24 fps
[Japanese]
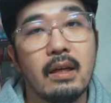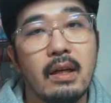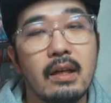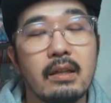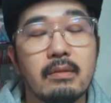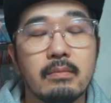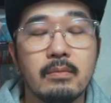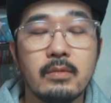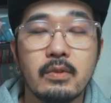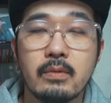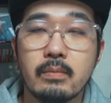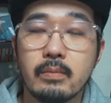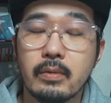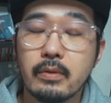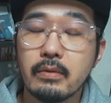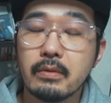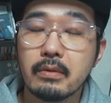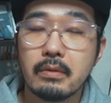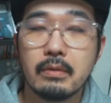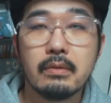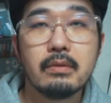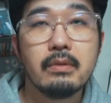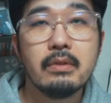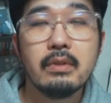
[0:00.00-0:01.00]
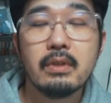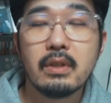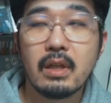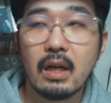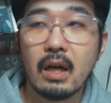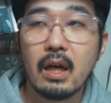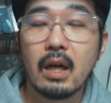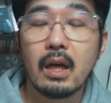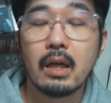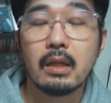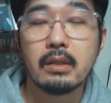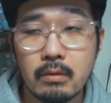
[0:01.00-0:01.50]
はい、もう冒頭という
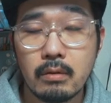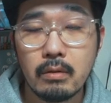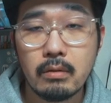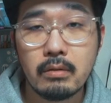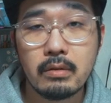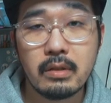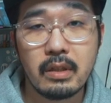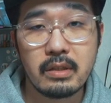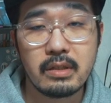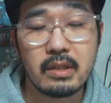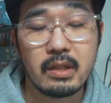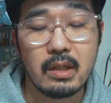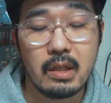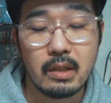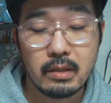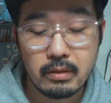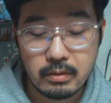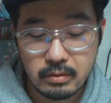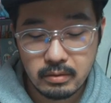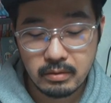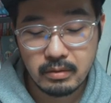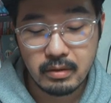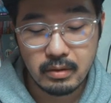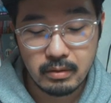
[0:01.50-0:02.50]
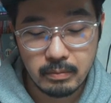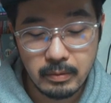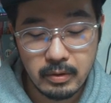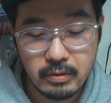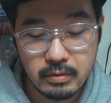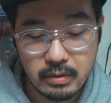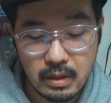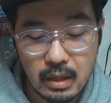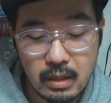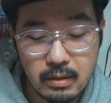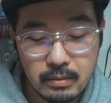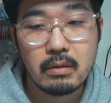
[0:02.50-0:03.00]
か、コックたちが作ってる描
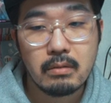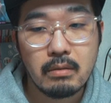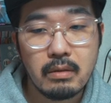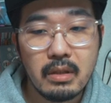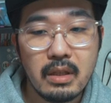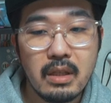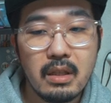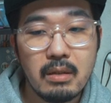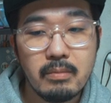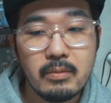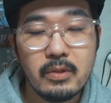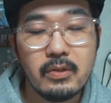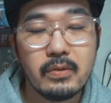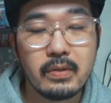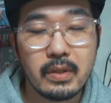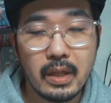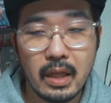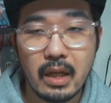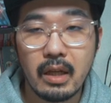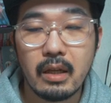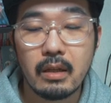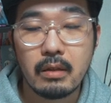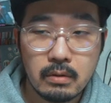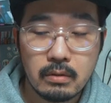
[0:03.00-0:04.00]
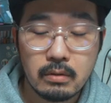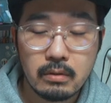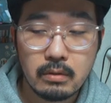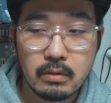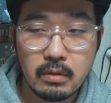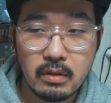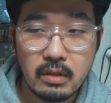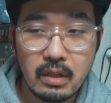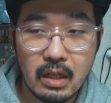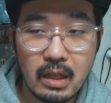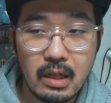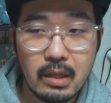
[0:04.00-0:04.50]
写。これがもうね、本
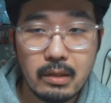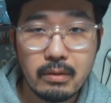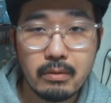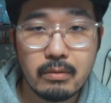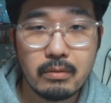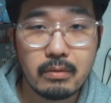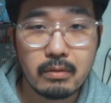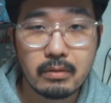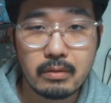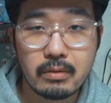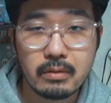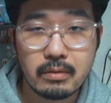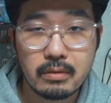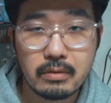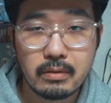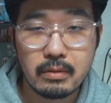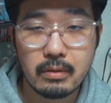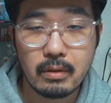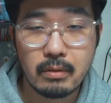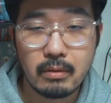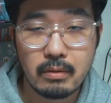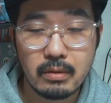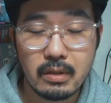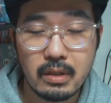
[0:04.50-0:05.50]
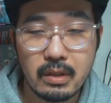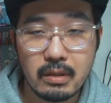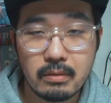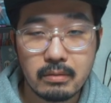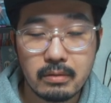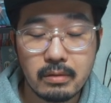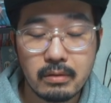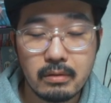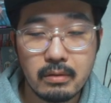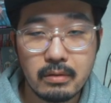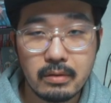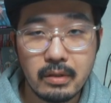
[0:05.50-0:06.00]
当にアートを作るように、
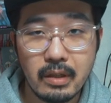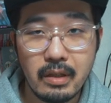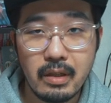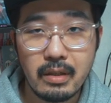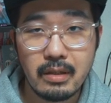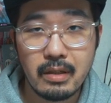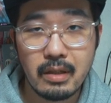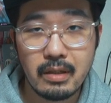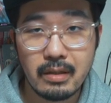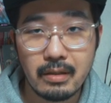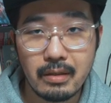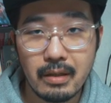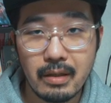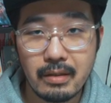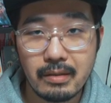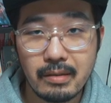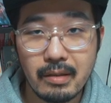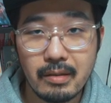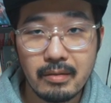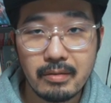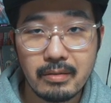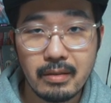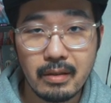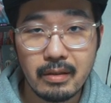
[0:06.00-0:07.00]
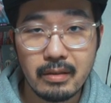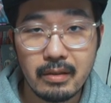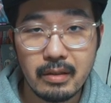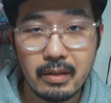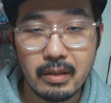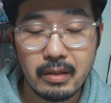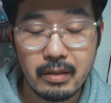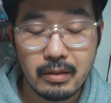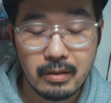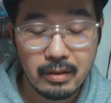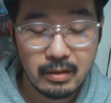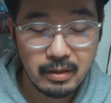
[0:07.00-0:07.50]
すごく丁寧にね、繊細
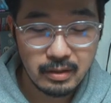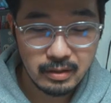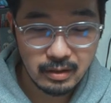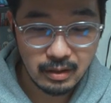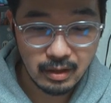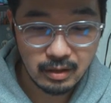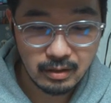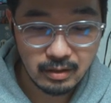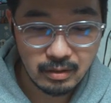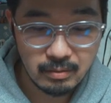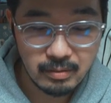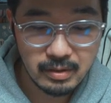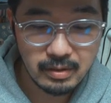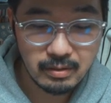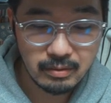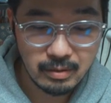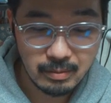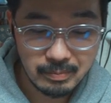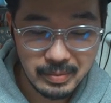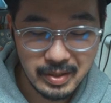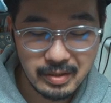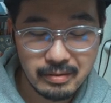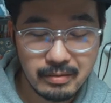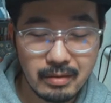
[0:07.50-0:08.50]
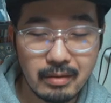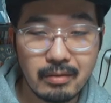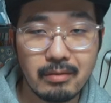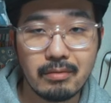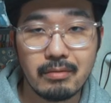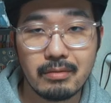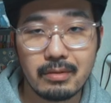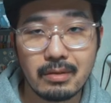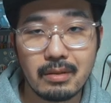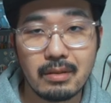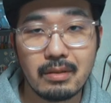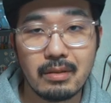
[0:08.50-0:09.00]
にやってますよね、
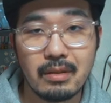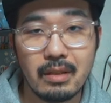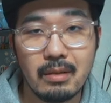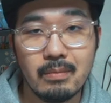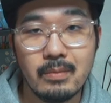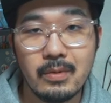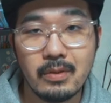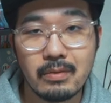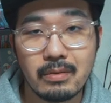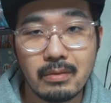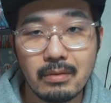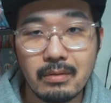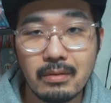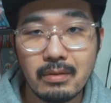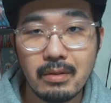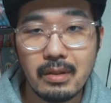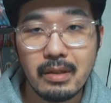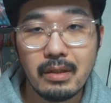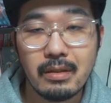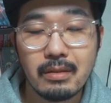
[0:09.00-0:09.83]
ピンセットを使って。もうその、